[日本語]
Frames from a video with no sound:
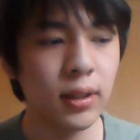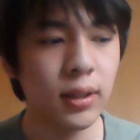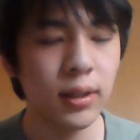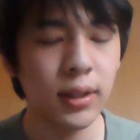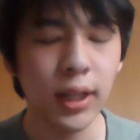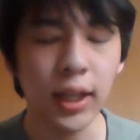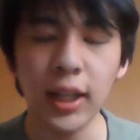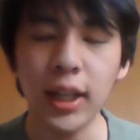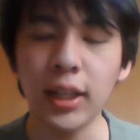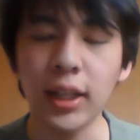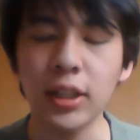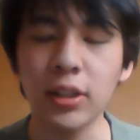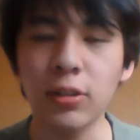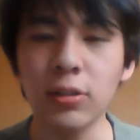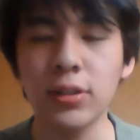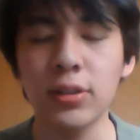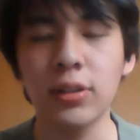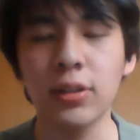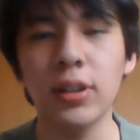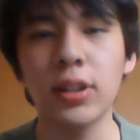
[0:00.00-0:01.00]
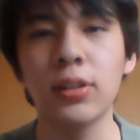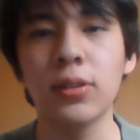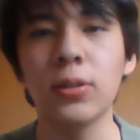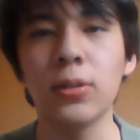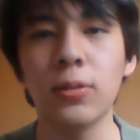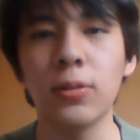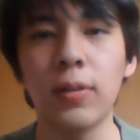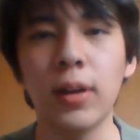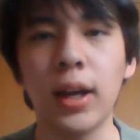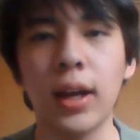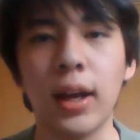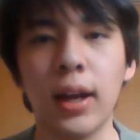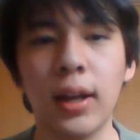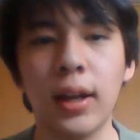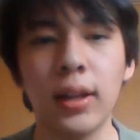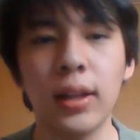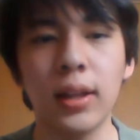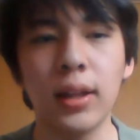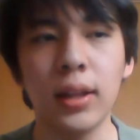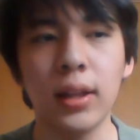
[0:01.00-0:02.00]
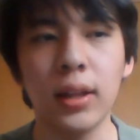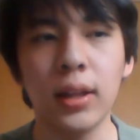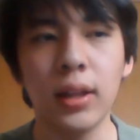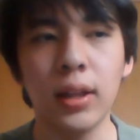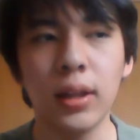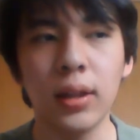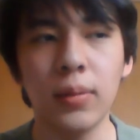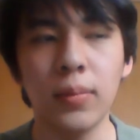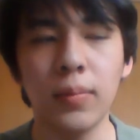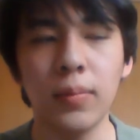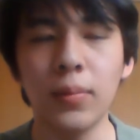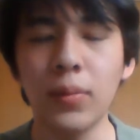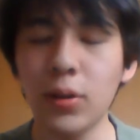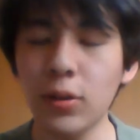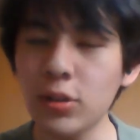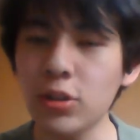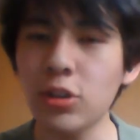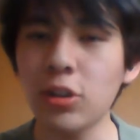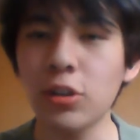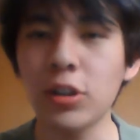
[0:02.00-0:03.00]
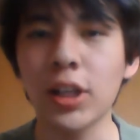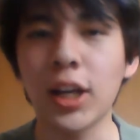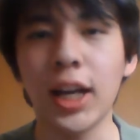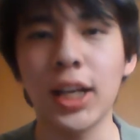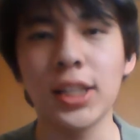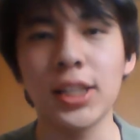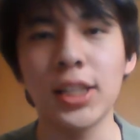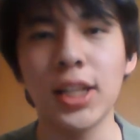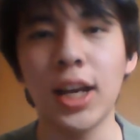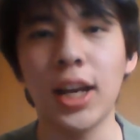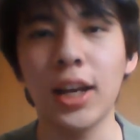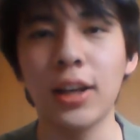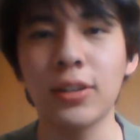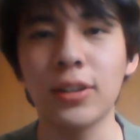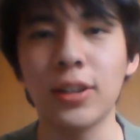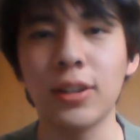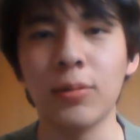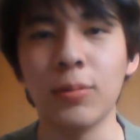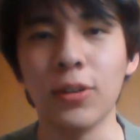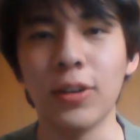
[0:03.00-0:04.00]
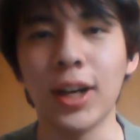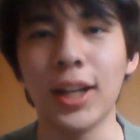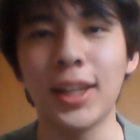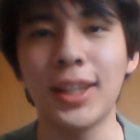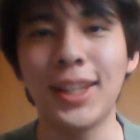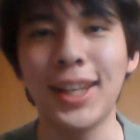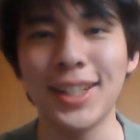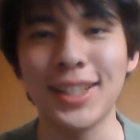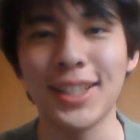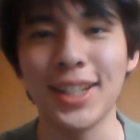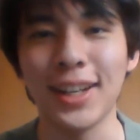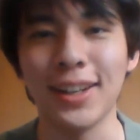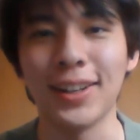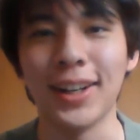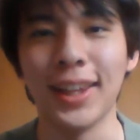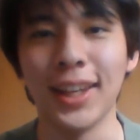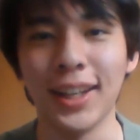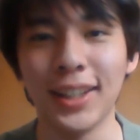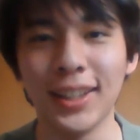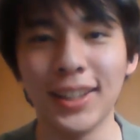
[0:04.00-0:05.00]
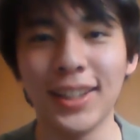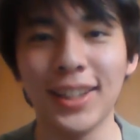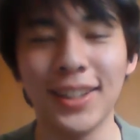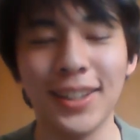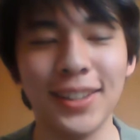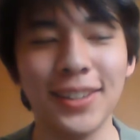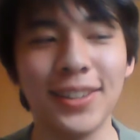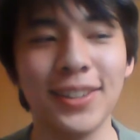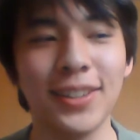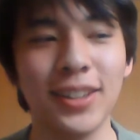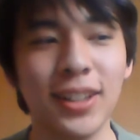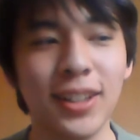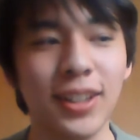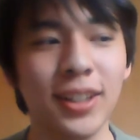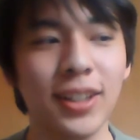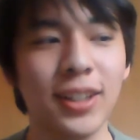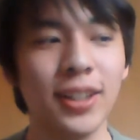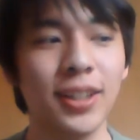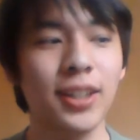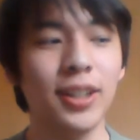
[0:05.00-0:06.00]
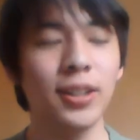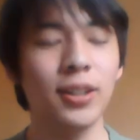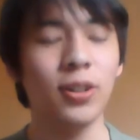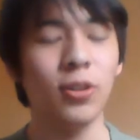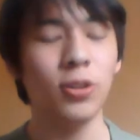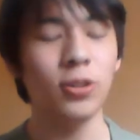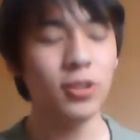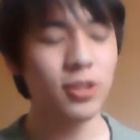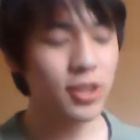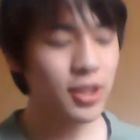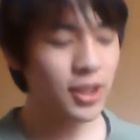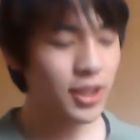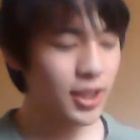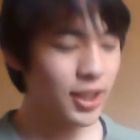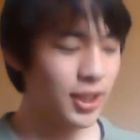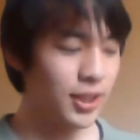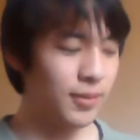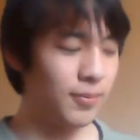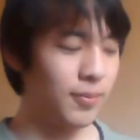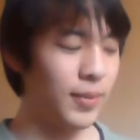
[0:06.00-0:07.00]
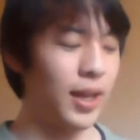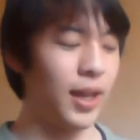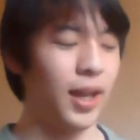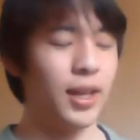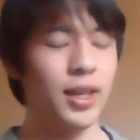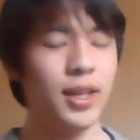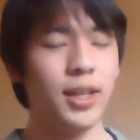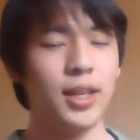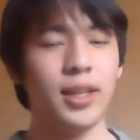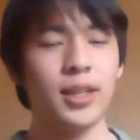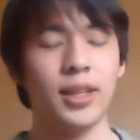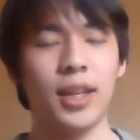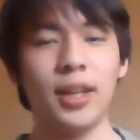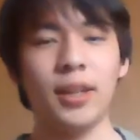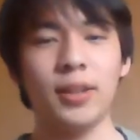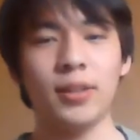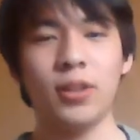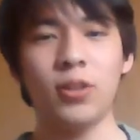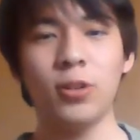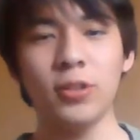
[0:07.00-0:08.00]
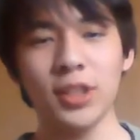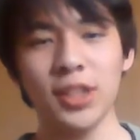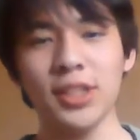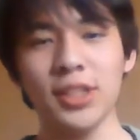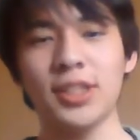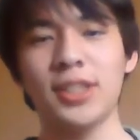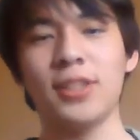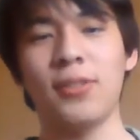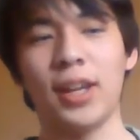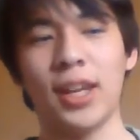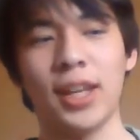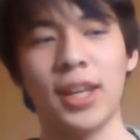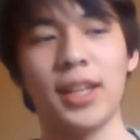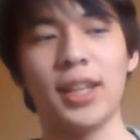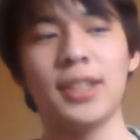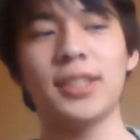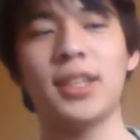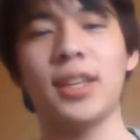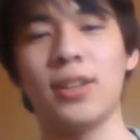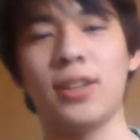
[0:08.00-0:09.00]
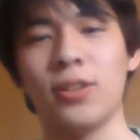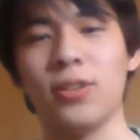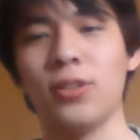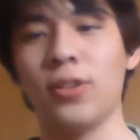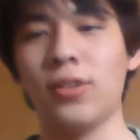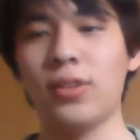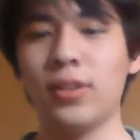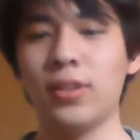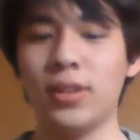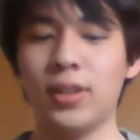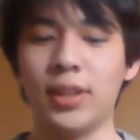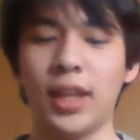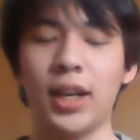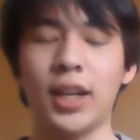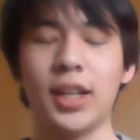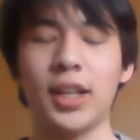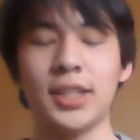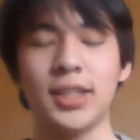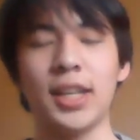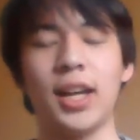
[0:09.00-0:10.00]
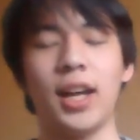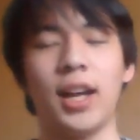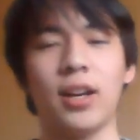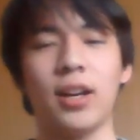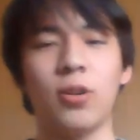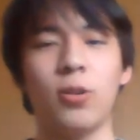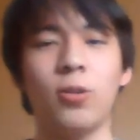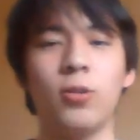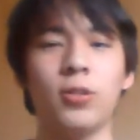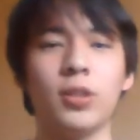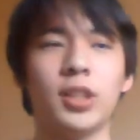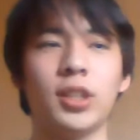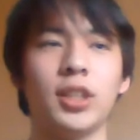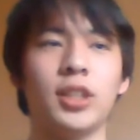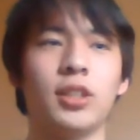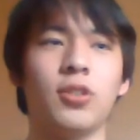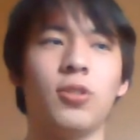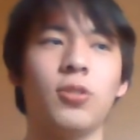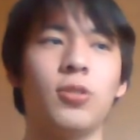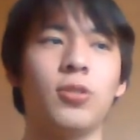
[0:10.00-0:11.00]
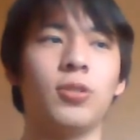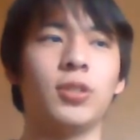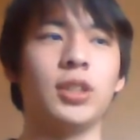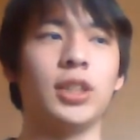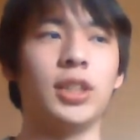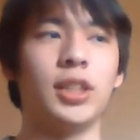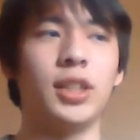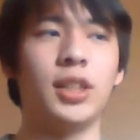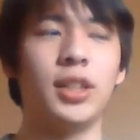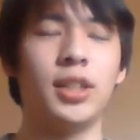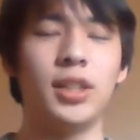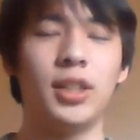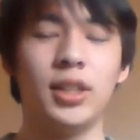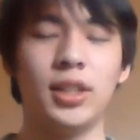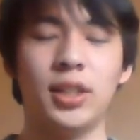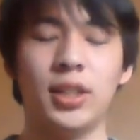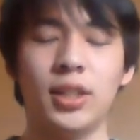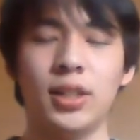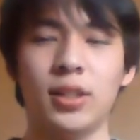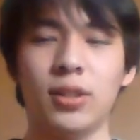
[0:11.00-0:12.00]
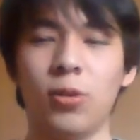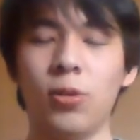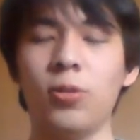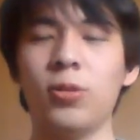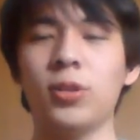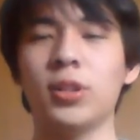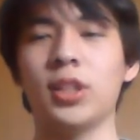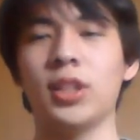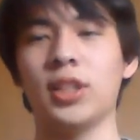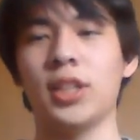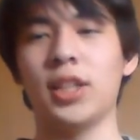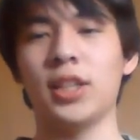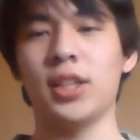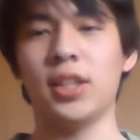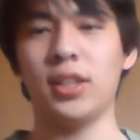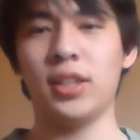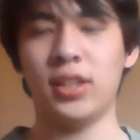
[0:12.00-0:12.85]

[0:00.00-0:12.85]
ただ一つ言えることはもうちょい開示早くてもよかったんちゃうかなって。この時期にまあね浪人生はええですけど、なんかさ後期の方に後期で